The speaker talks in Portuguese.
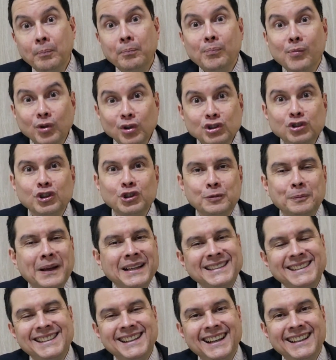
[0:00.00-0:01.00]
muitos
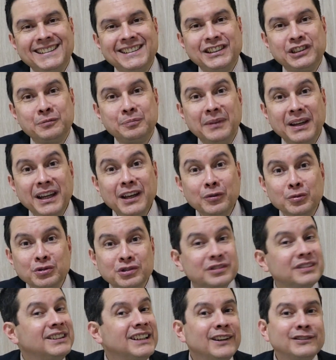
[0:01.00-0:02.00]
pacientes
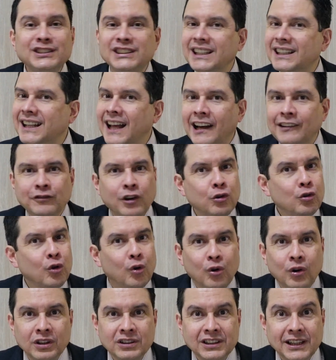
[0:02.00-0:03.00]
meus não se davam
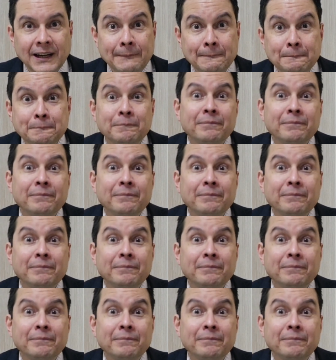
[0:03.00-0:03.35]
conta